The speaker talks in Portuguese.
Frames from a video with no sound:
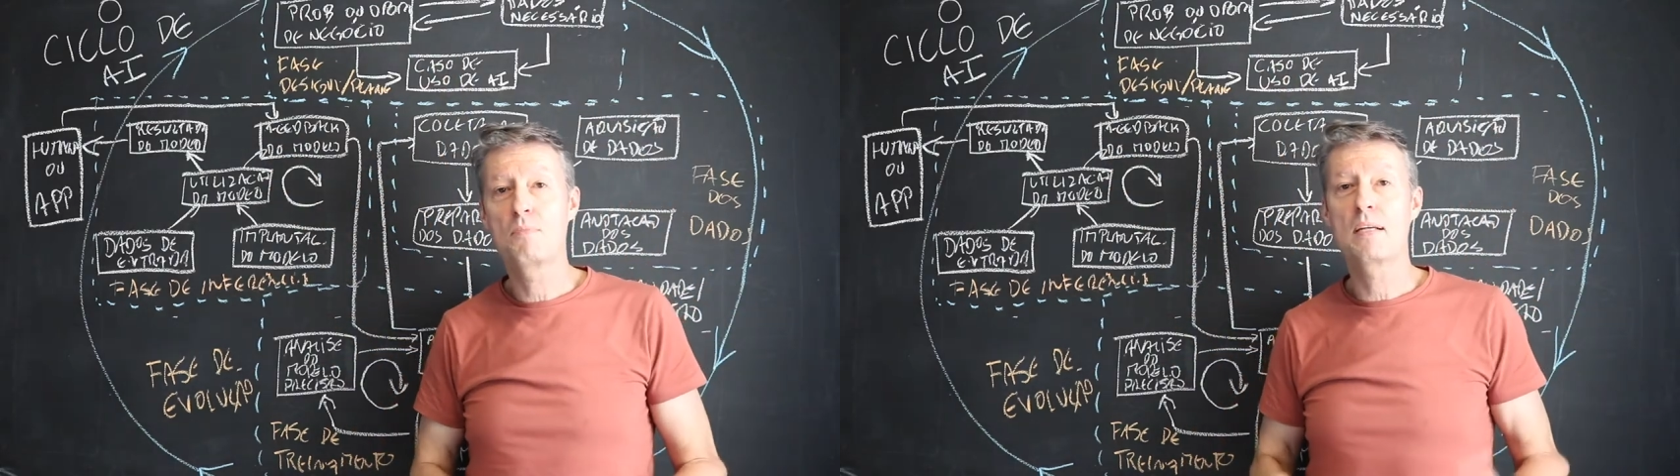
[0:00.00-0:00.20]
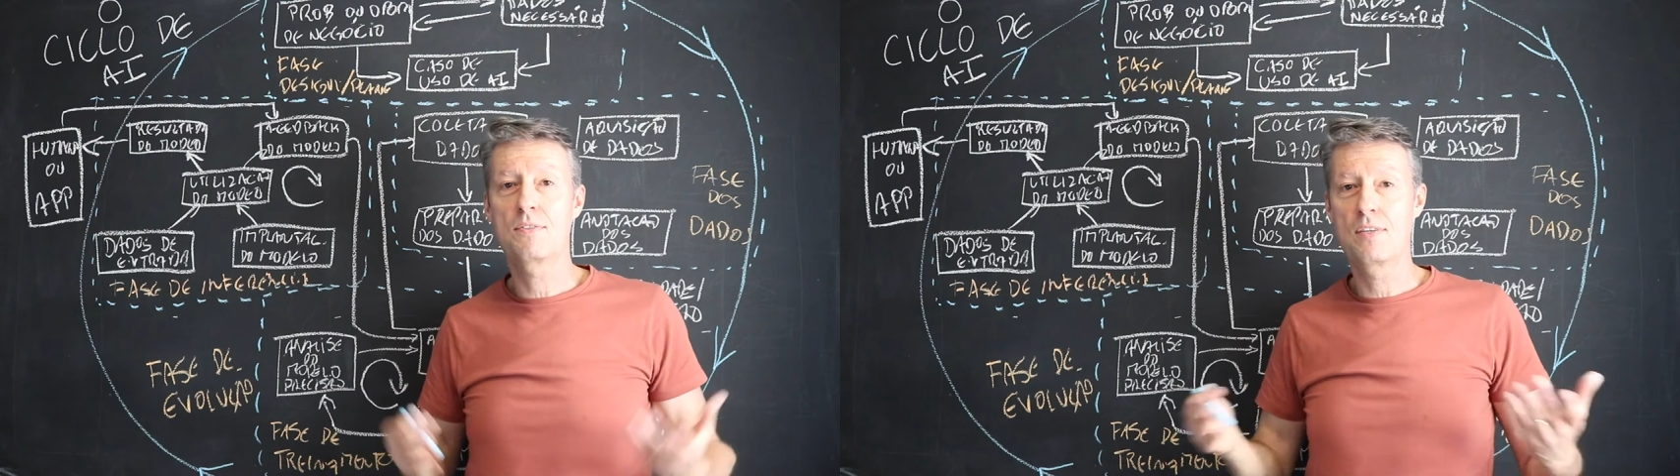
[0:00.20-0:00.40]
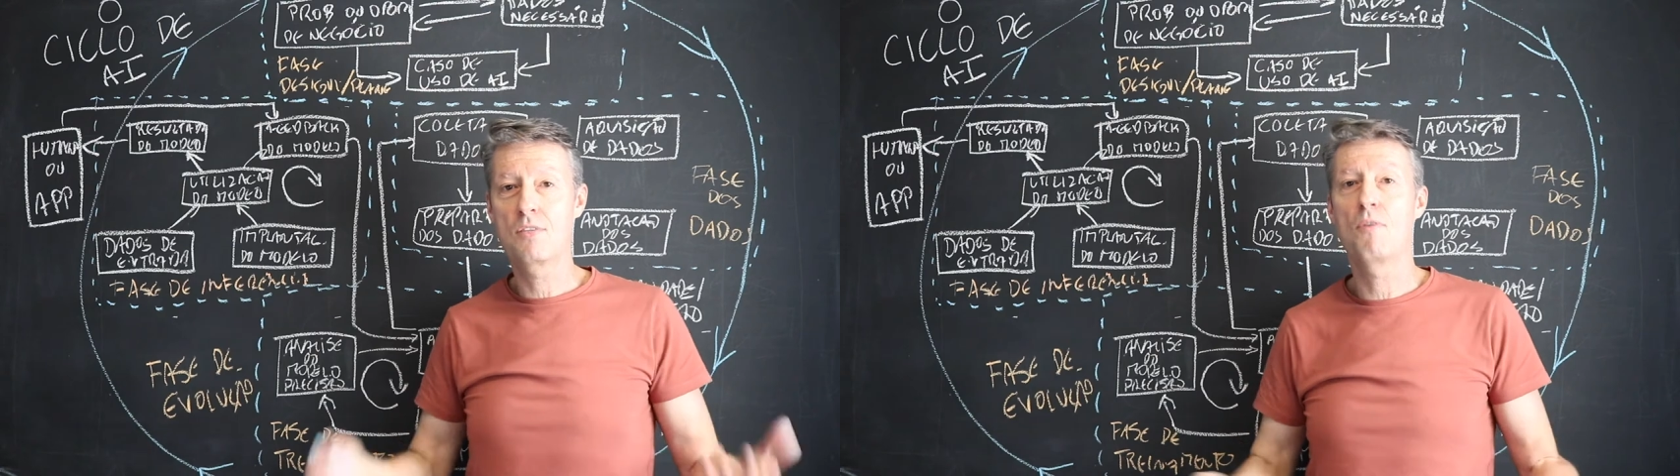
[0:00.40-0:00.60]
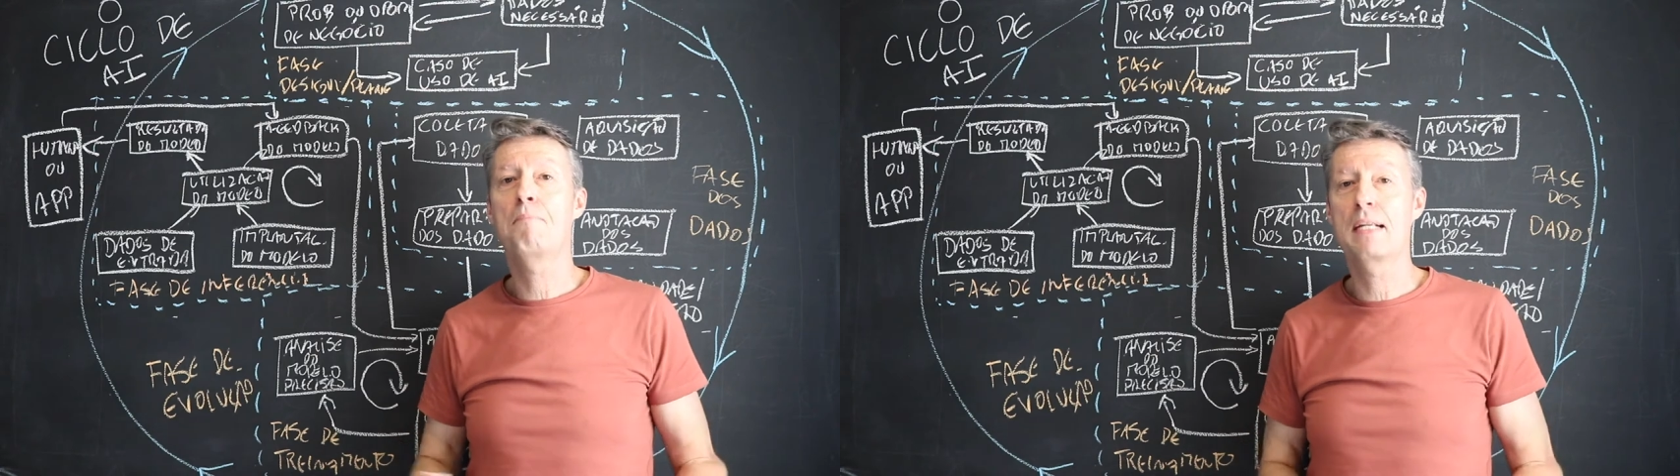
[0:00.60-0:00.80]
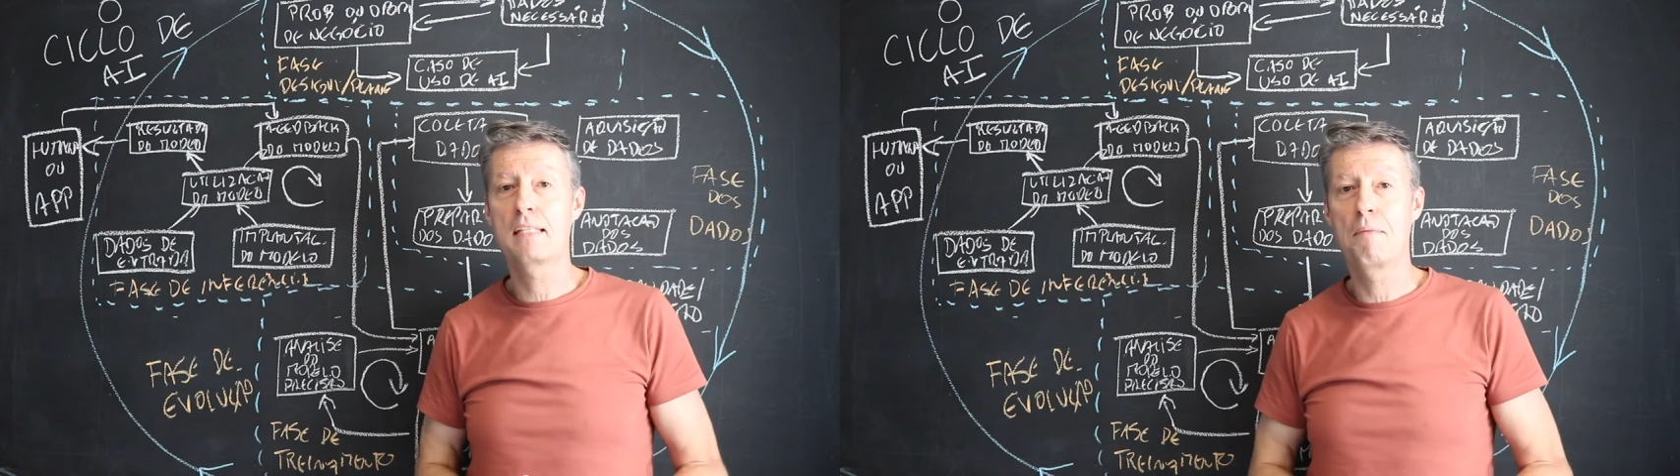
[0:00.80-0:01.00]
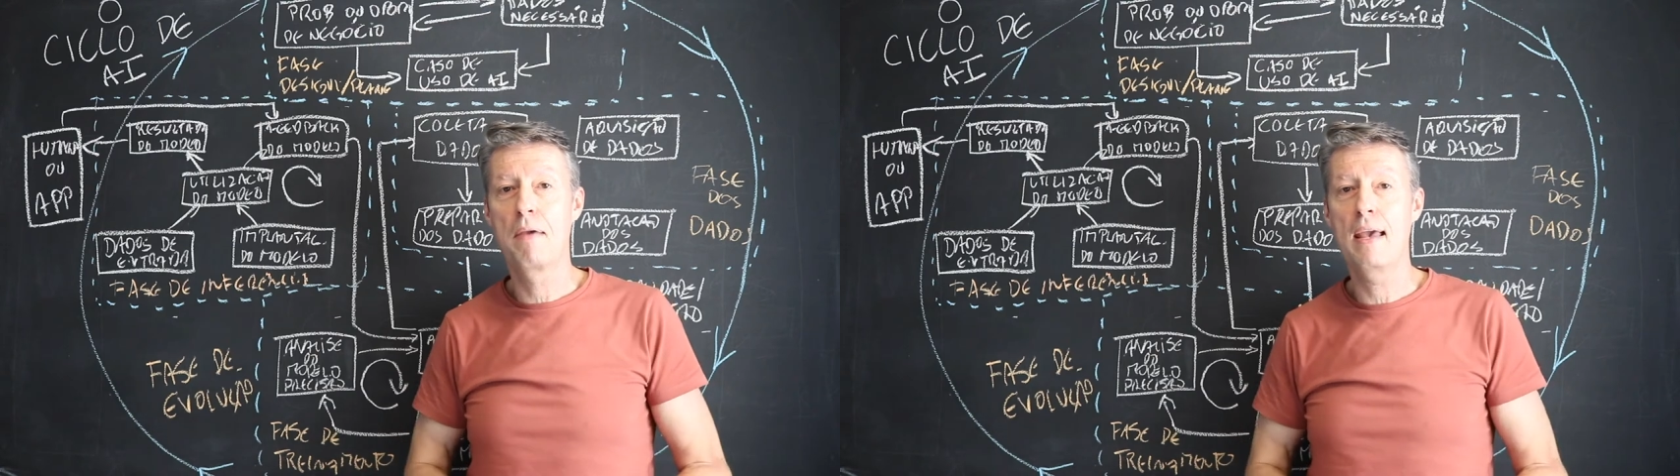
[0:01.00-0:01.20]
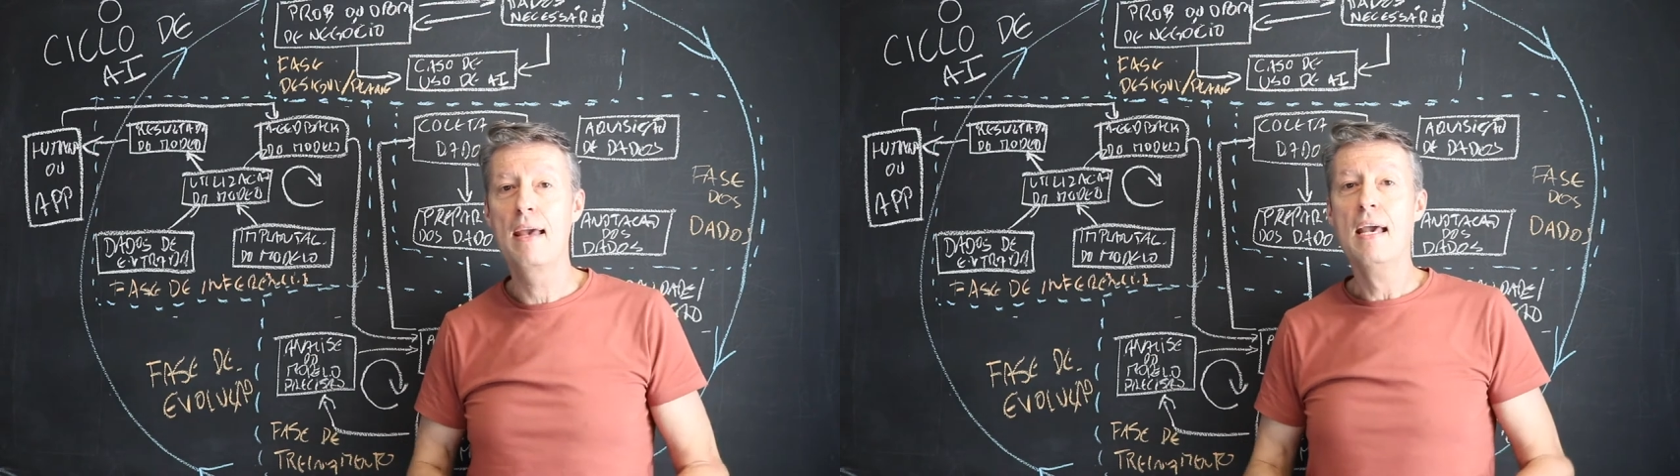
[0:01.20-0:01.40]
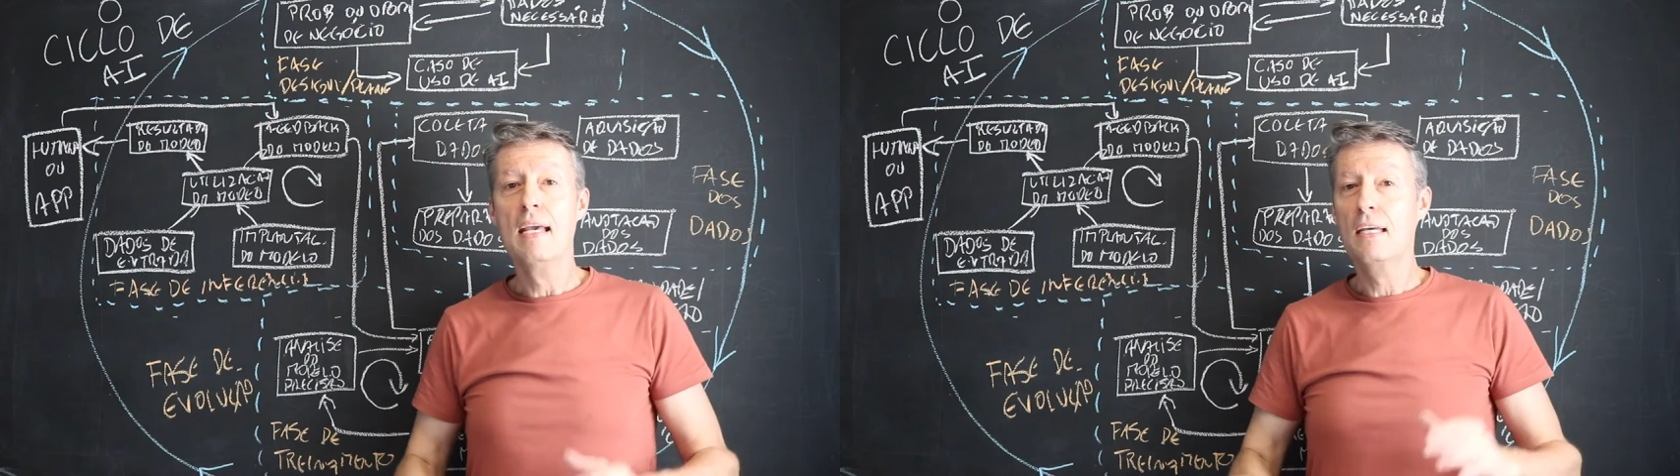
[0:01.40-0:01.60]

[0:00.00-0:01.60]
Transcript: mas vocês vão perceber